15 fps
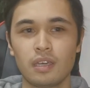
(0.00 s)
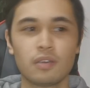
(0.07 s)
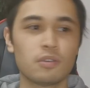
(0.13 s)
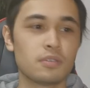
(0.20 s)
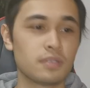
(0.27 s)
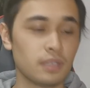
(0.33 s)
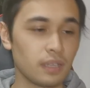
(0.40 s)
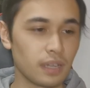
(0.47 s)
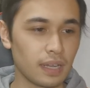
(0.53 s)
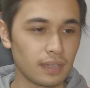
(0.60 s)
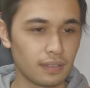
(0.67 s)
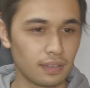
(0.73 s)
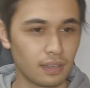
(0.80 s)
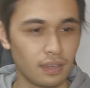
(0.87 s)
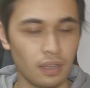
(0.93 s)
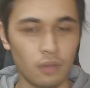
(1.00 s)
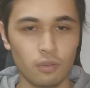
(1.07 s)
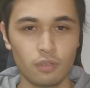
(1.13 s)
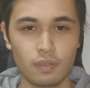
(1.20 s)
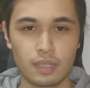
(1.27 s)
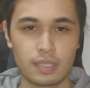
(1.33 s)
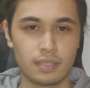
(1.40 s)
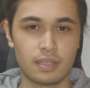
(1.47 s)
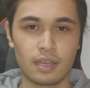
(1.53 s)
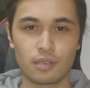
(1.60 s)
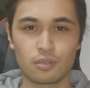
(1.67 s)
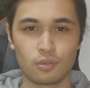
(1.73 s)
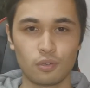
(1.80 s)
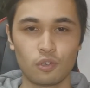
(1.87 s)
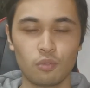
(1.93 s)
Considerate che le università
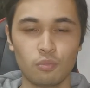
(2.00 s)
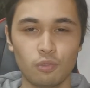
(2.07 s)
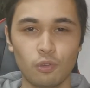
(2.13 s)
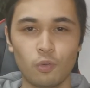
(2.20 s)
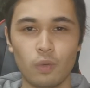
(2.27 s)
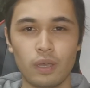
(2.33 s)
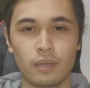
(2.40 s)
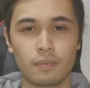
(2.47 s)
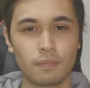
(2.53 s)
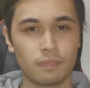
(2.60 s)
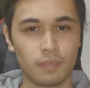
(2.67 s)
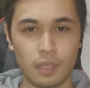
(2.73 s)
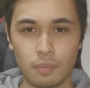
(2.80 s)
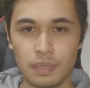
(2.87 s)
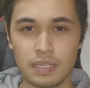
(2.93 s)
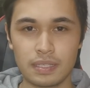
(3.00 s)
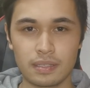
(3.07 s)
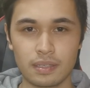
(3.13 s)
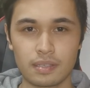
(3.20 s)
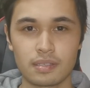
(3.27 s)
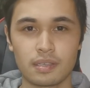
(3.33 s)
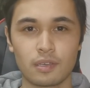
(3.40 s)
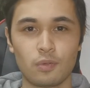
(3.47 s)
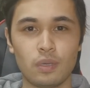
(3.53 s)
sono comunque dei business,